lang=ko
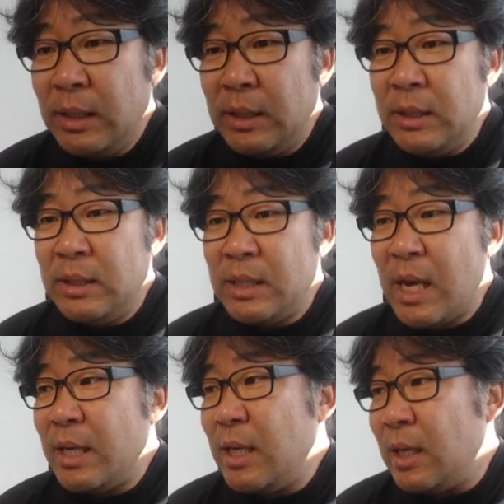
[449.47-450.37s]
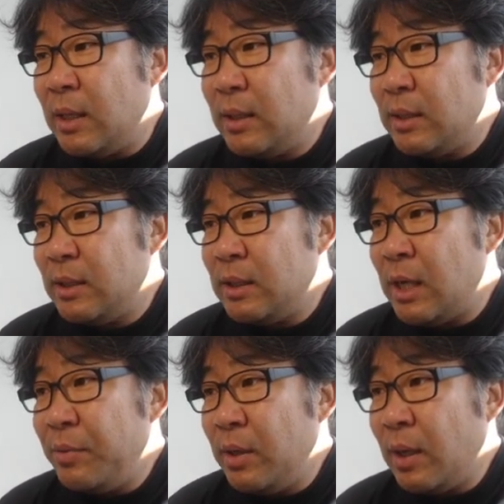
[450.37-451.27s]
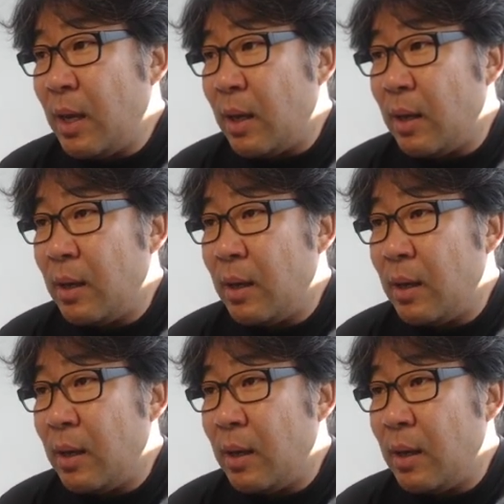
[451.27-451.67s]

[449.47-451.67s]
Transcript: 이 창이 재밌는 게